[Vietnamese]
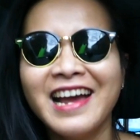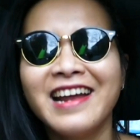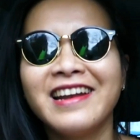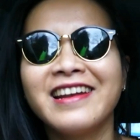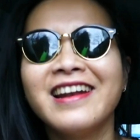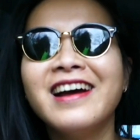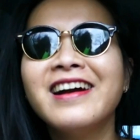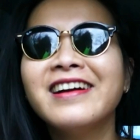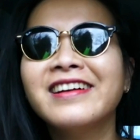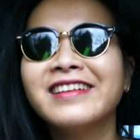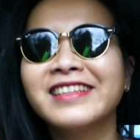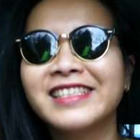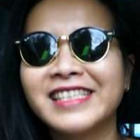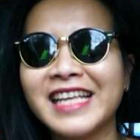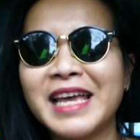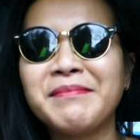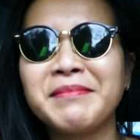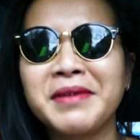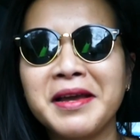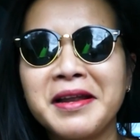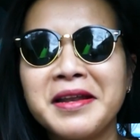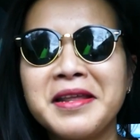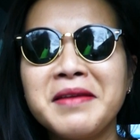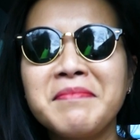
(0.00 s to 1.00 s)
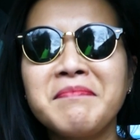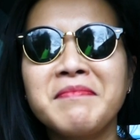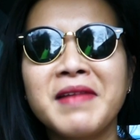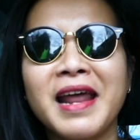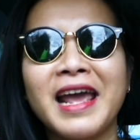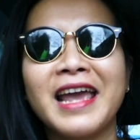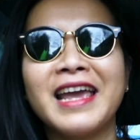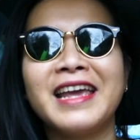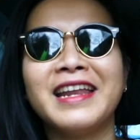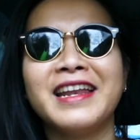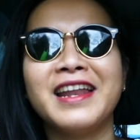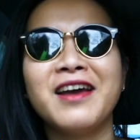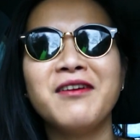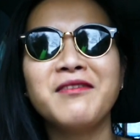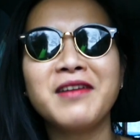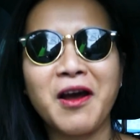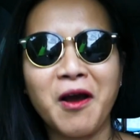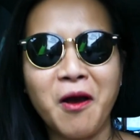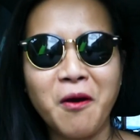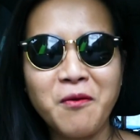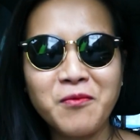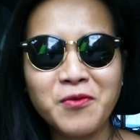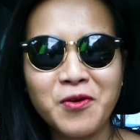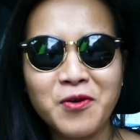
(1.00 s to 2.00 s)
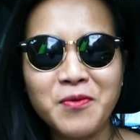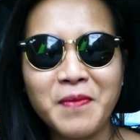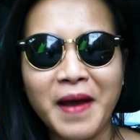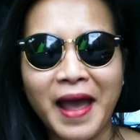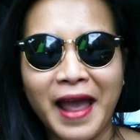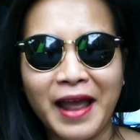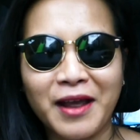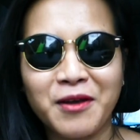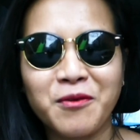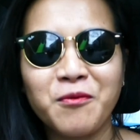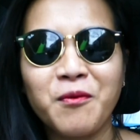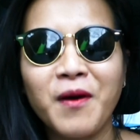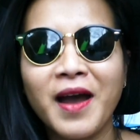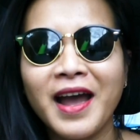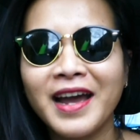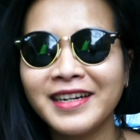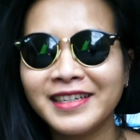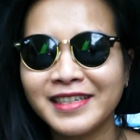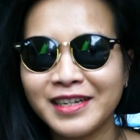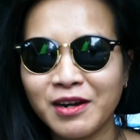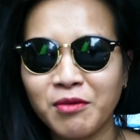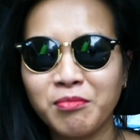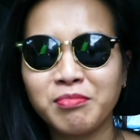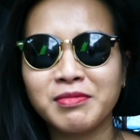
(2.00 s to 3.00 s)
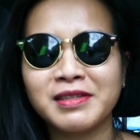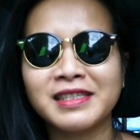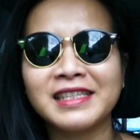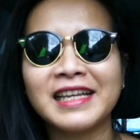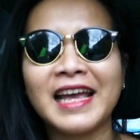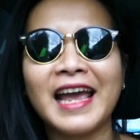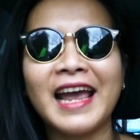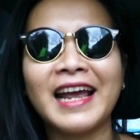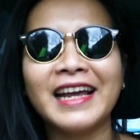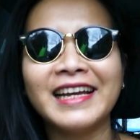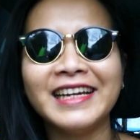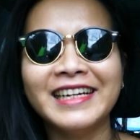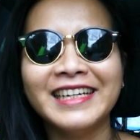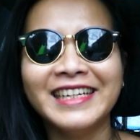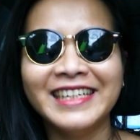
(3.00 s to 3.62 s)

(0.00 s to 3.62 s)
Đừng xem clip này nếu đổ của bạn quá trong sáng.